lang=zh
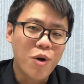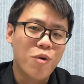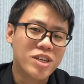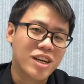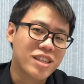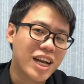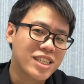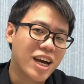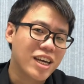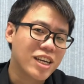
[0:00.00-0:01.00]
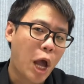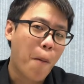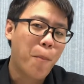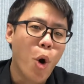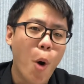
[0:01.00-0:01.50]
我想大家应该
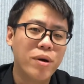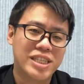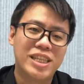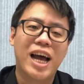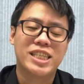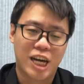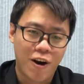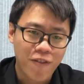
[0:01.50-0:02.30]
迫不及待想要